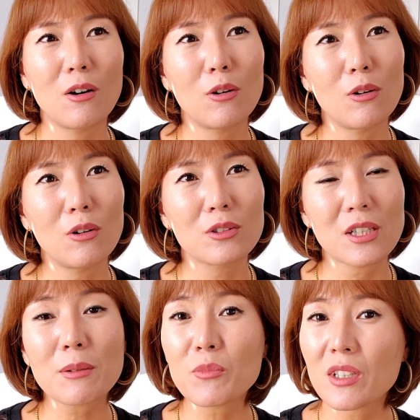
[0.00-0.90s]
어,
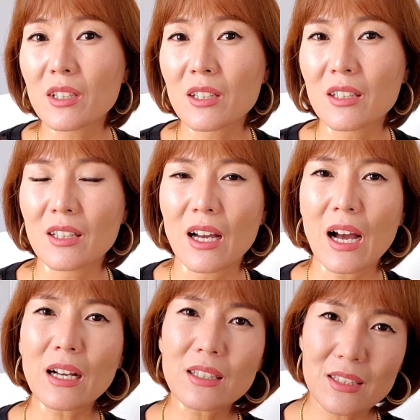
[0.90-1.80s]
사람들이
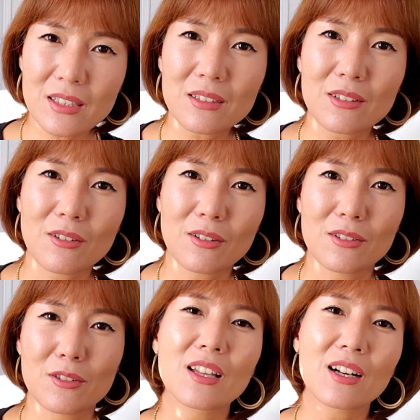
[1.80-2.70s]
하기 싫은 것
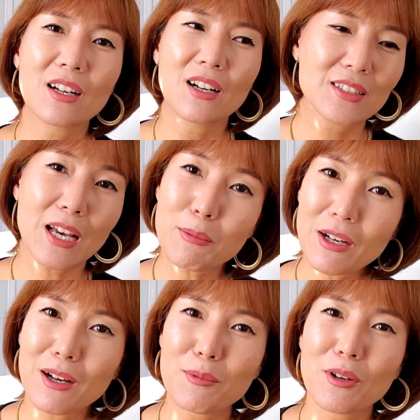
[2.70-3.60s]
내가
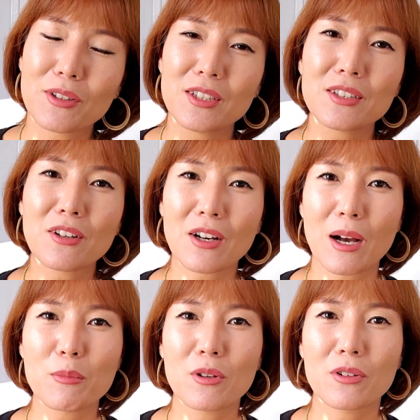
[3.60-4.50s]
참아가며
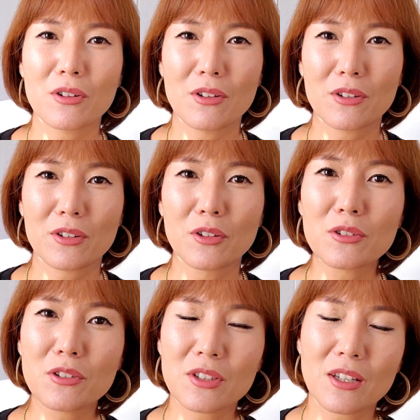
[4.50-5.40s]
이겨가며
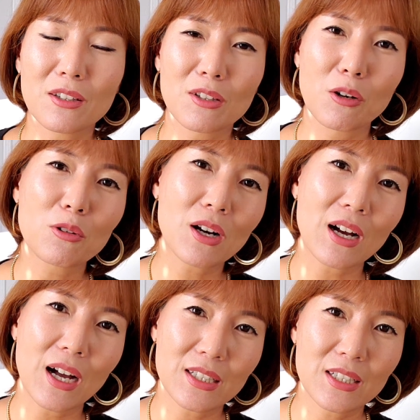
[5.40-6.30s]
견뎌낸
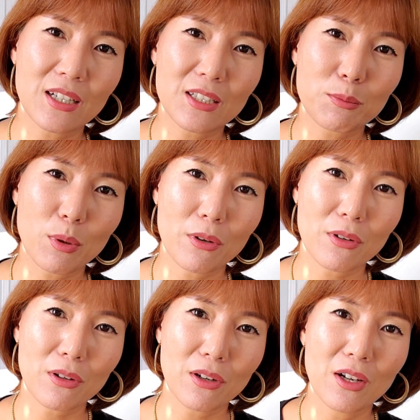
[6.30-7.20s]
결과가 아닐까
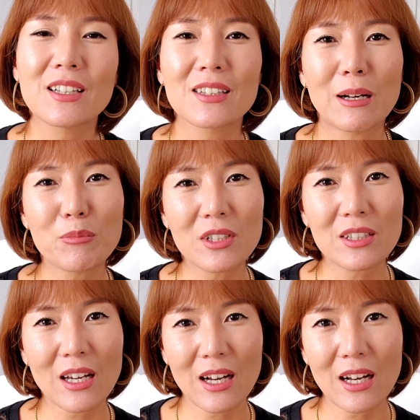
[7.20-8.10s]
싶어요.
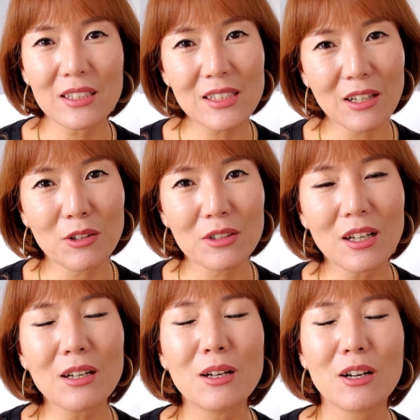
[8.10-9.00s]
남들이 다 하지
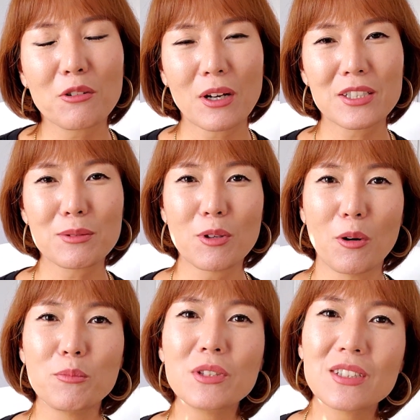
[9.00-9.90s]
않거나 관심이
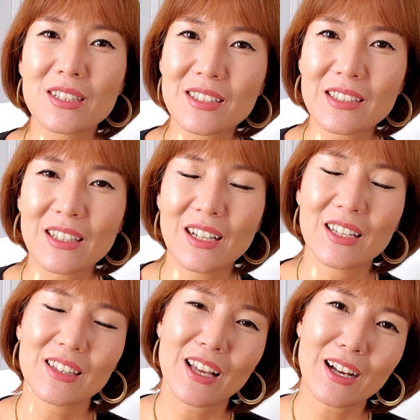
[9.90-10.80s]
없는
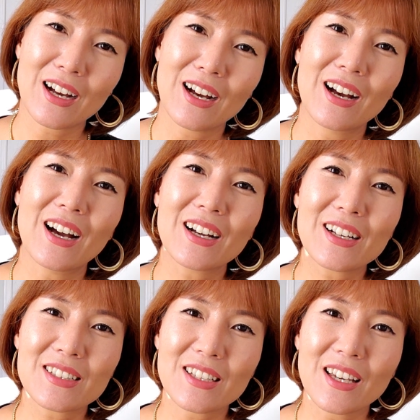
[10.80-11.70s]
일을 내가 한
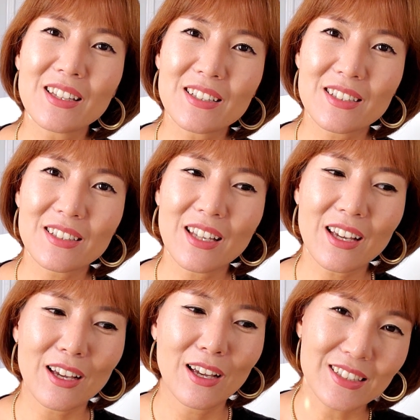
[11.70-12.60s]
가지 해냈을
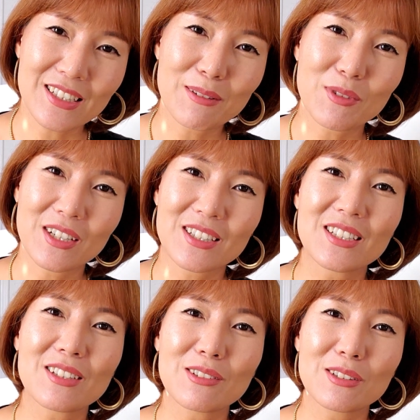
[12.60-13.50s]
때 다른 사람들의
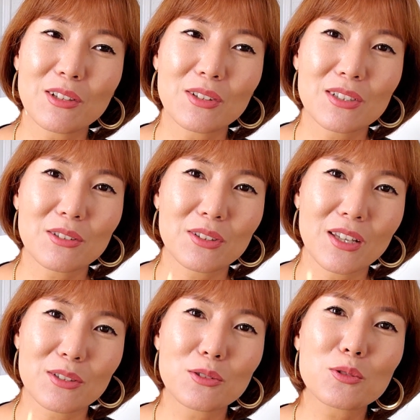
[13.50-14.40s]
시선을 떠나서
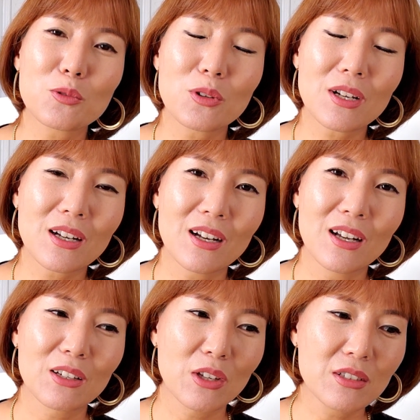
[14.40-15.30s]
내 스스로가
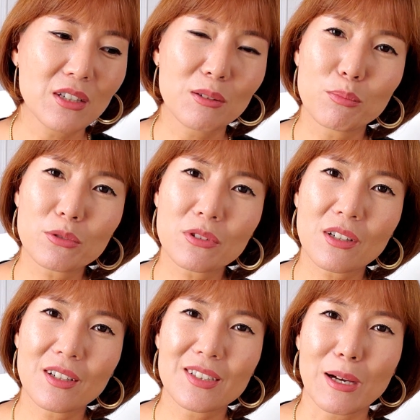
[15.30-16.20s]
굉장히
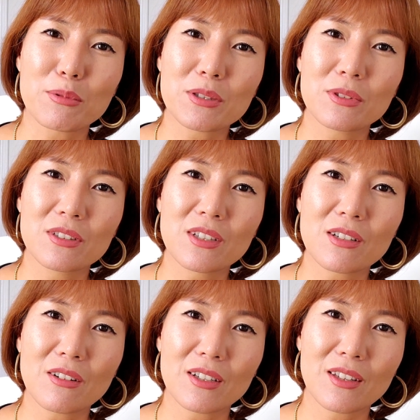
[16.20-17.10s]
뿌듯함과 자부심을
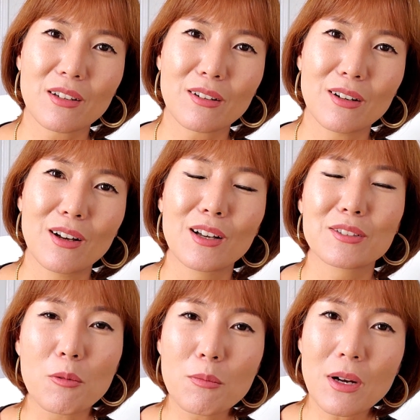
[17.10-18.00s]
느낄 것 같아요.
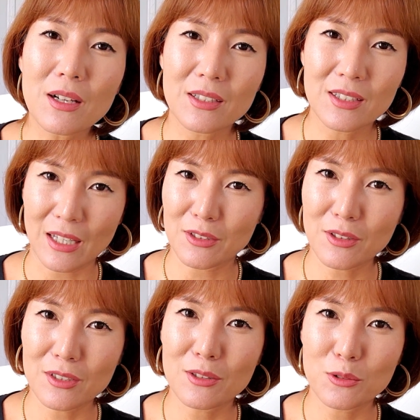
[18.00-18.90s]
정말 이
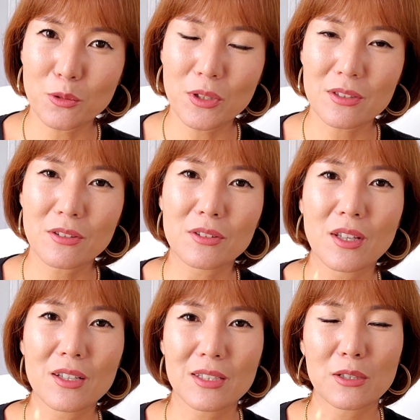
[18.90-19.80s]
다섯 가지를 통해서
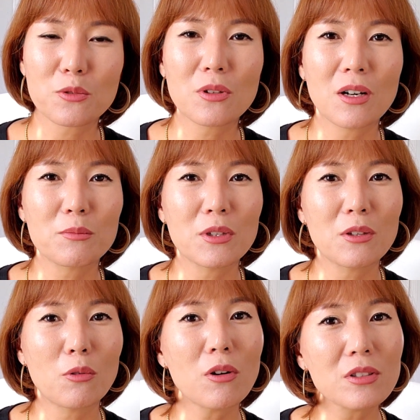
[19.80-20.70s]
내
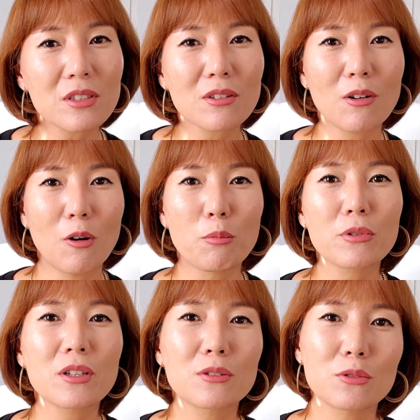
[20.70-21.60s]
자존감이 훨씬 더
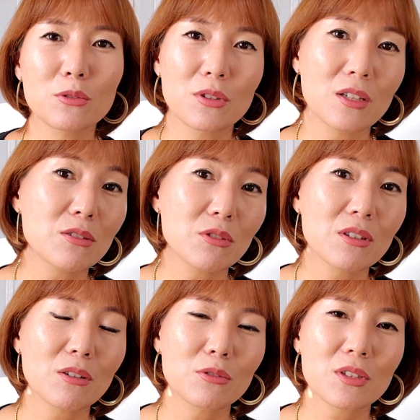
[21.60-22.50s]
업그레이드 될 수
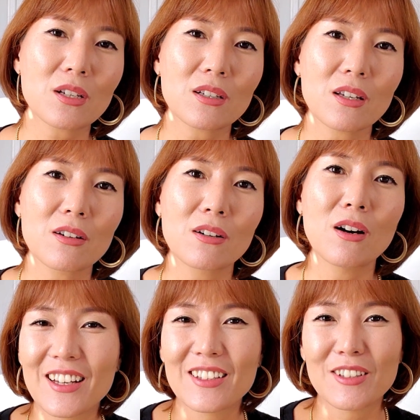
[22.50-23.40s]
있다고
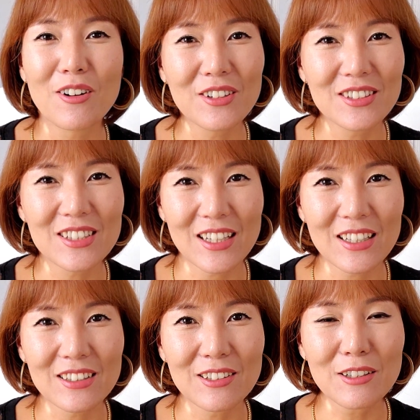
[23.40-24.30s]
생각해요. 영어를
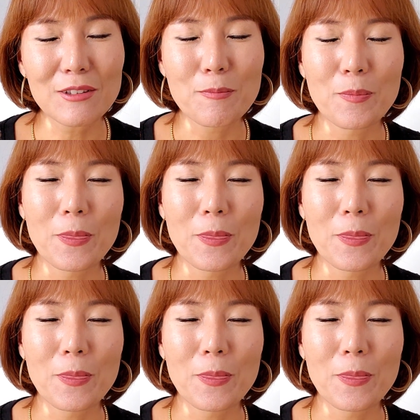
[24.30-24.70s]
잘하는 것,